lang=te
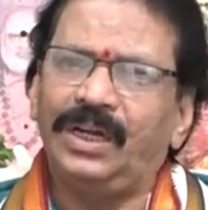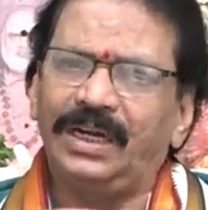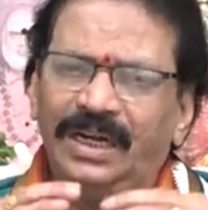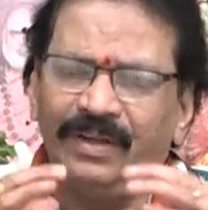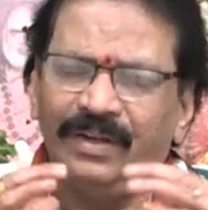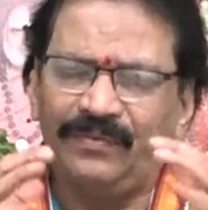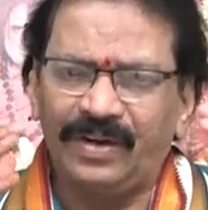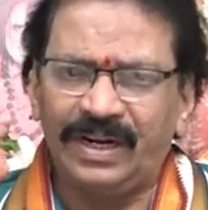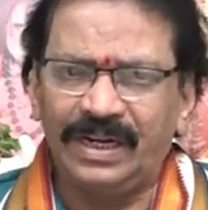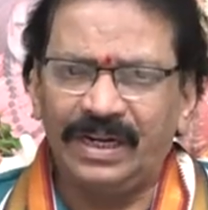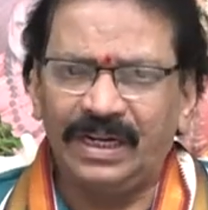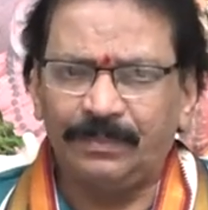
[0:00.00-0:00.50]

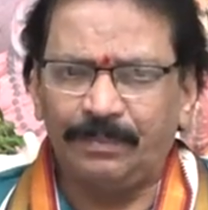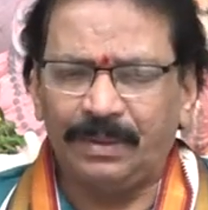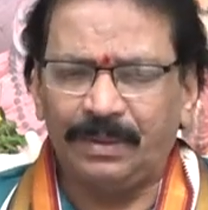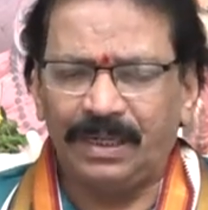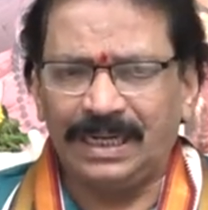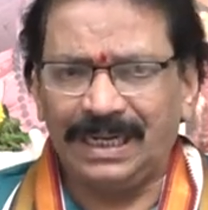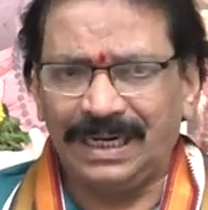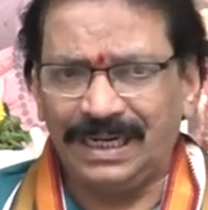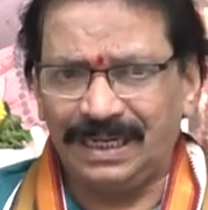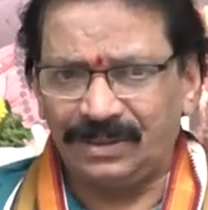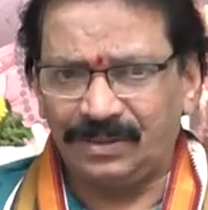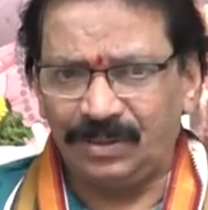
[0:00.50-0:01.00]
డిఫరెంట్
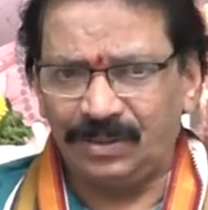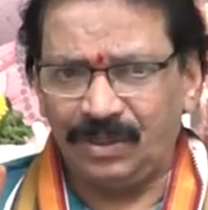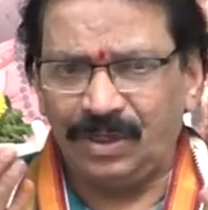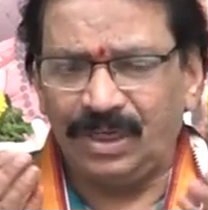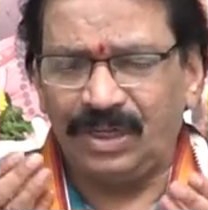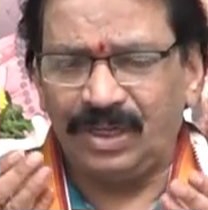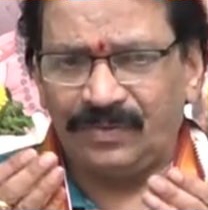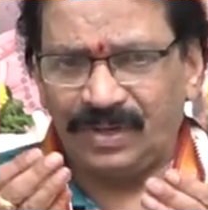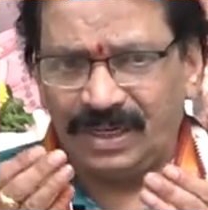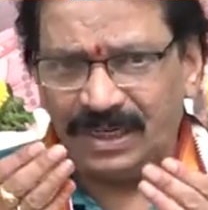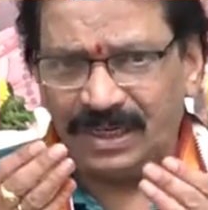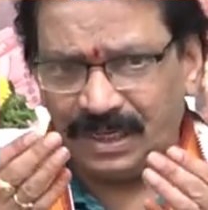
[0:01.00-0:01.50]
కలర్స్లో
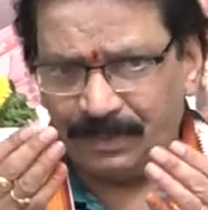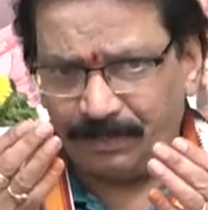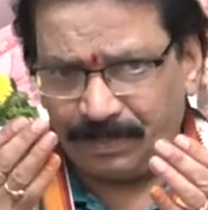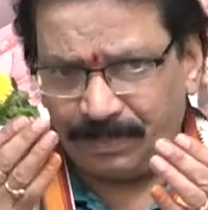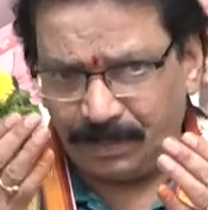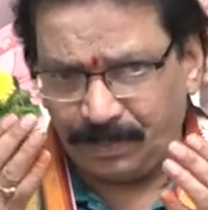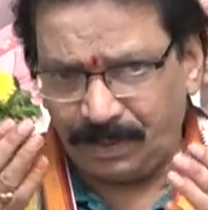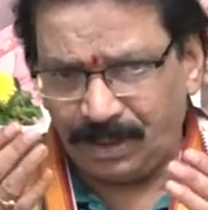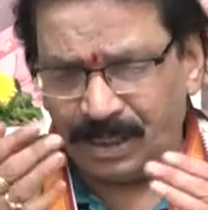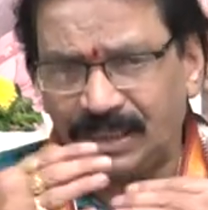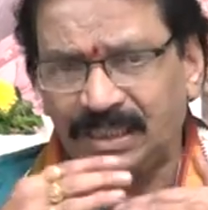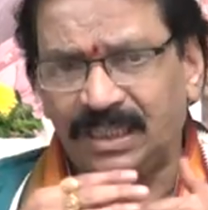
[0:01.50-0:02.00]
డిఫరెంట్
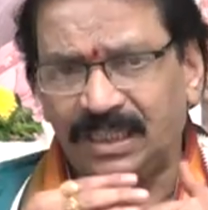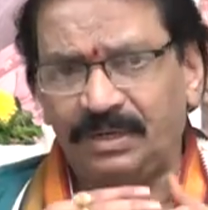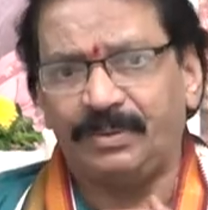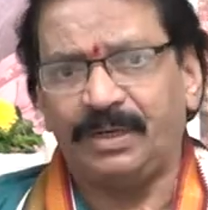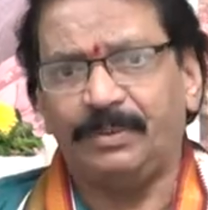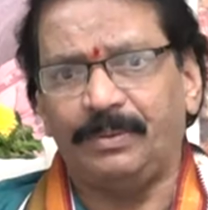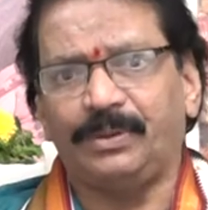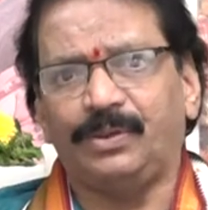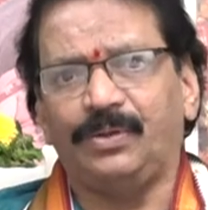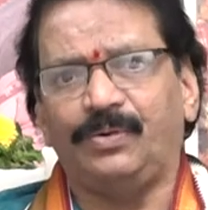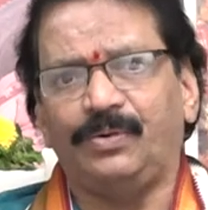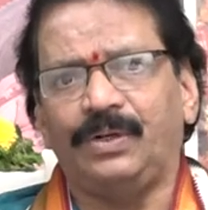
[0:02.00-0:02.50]
పీపుల్గా
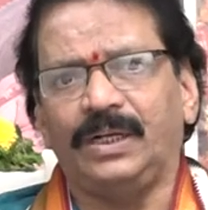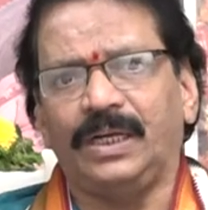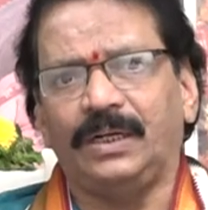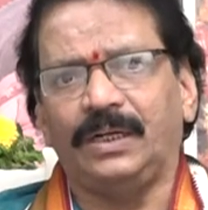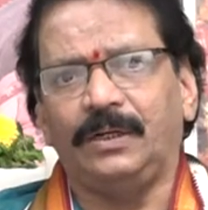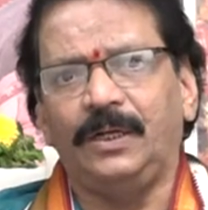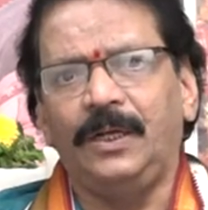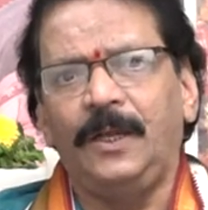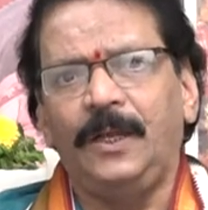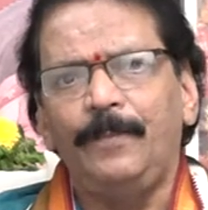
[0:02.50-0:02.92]
కనబడుతూ ఉంటారు